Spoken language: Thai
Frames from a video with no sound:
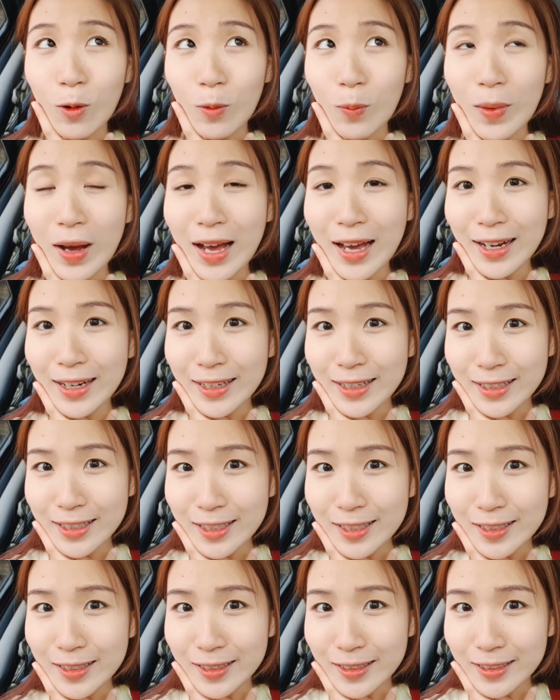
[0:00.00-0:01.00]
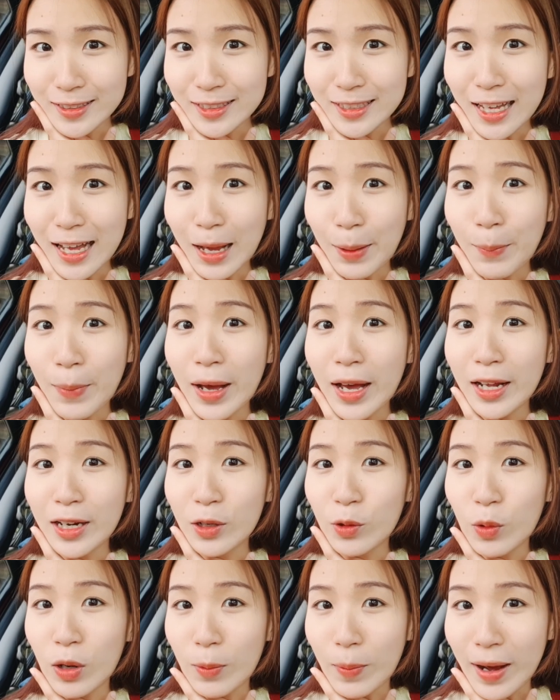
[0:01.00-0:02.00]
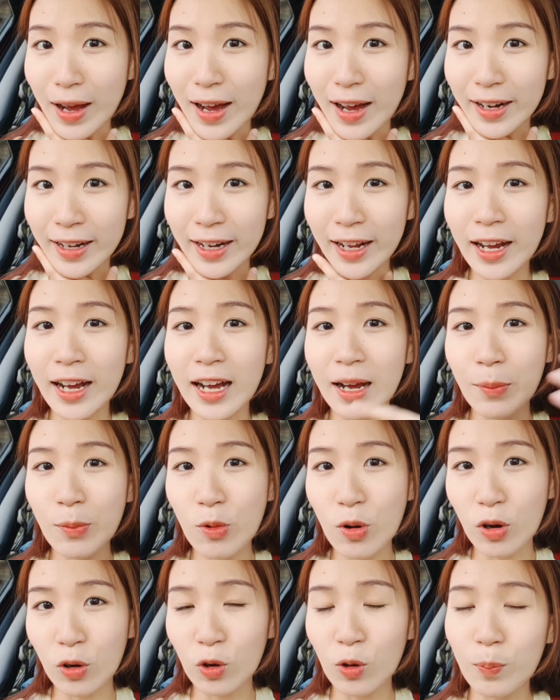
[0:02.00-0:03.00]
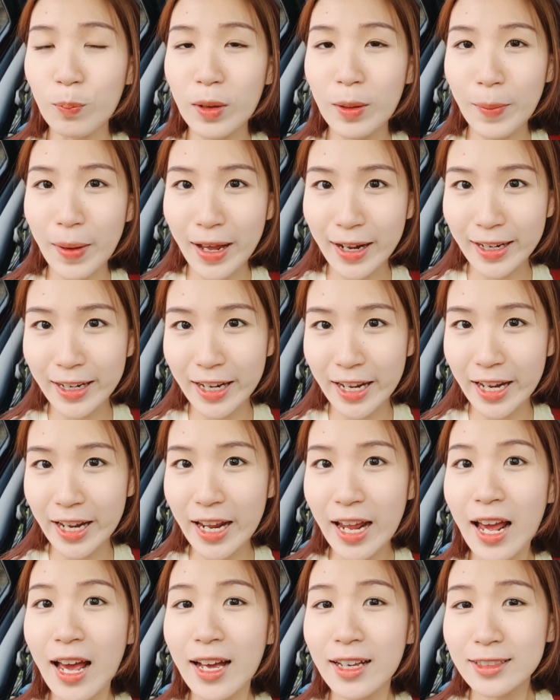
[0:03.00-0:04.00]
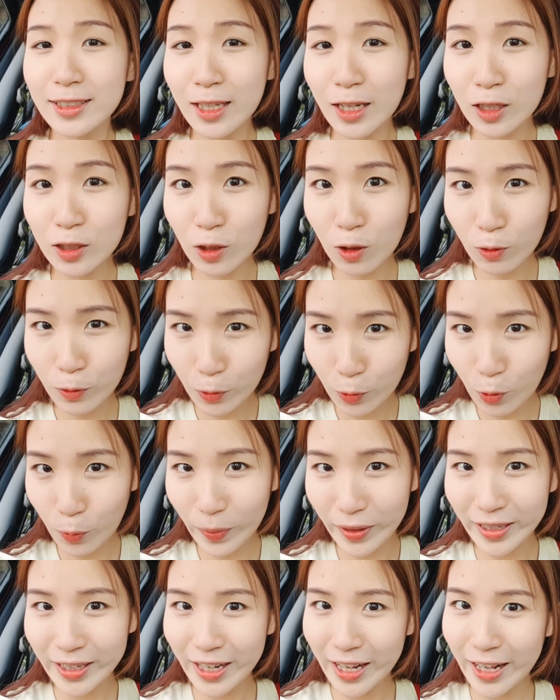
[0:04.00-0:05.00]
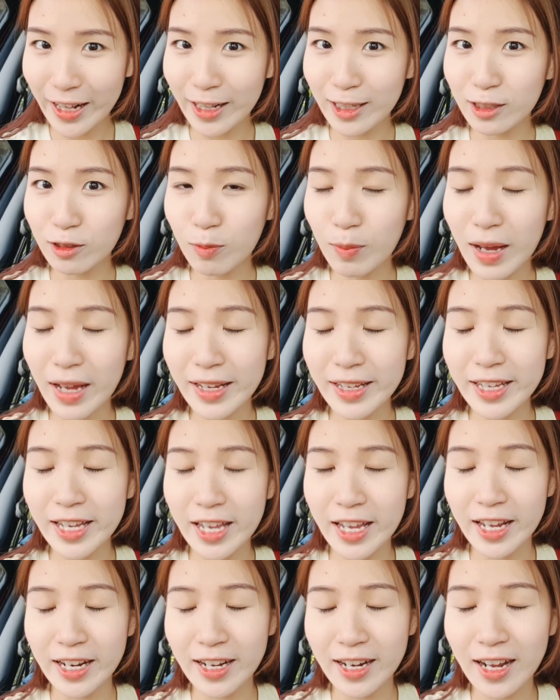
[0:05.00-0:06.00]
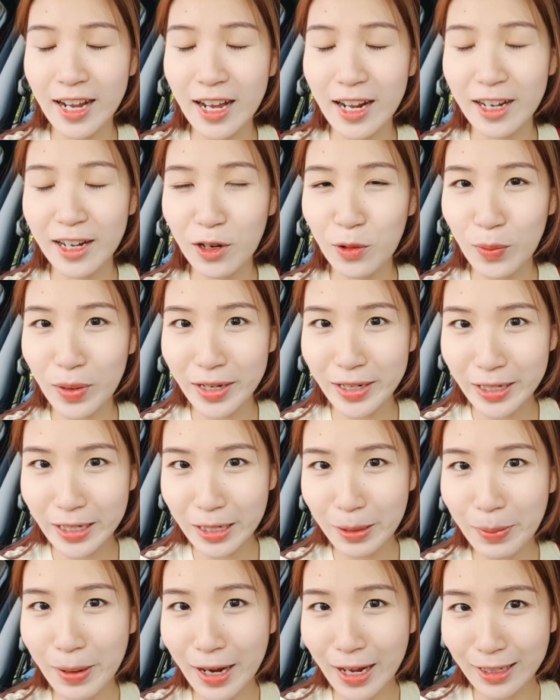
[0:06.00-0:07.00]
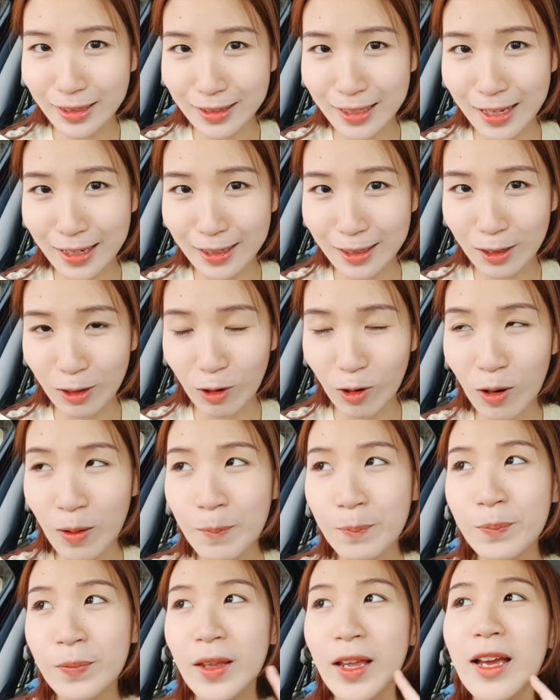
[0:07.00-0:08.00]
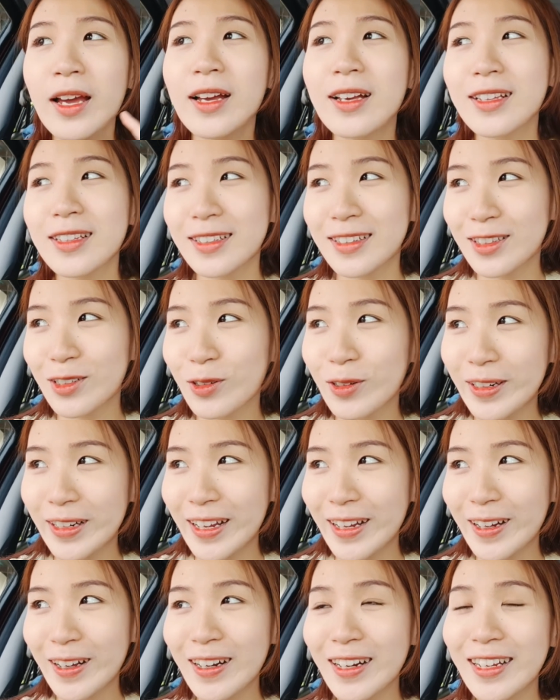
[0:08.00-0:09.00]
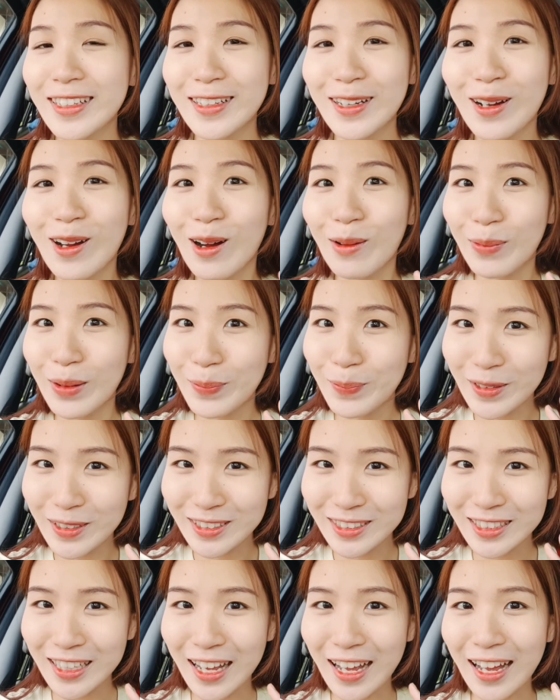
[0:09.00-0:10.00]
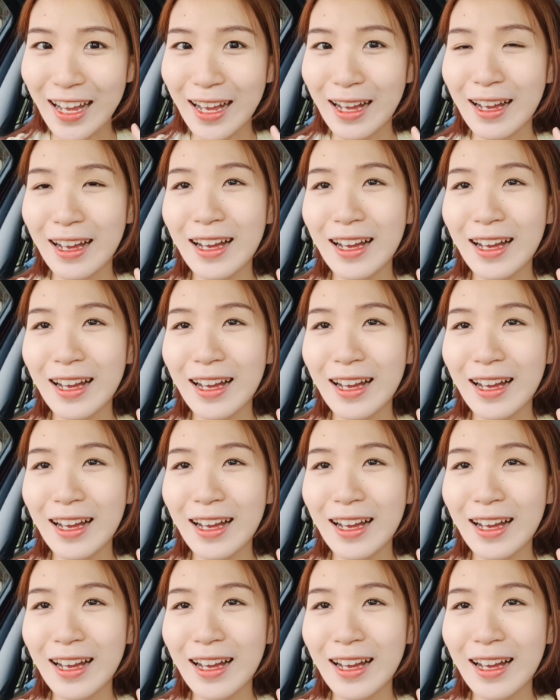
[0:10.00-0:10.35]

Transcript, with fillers: 2,000 ถึง 3,000 กว่าบาทนะคะบวกลบประมาณนี้ซึ่งก็ต้องดูเป็นเคส by เคสนะคะในวันที่ผ่าตัดเนาะตรงเนี้ยก็เลยจะขอไปปรึกษา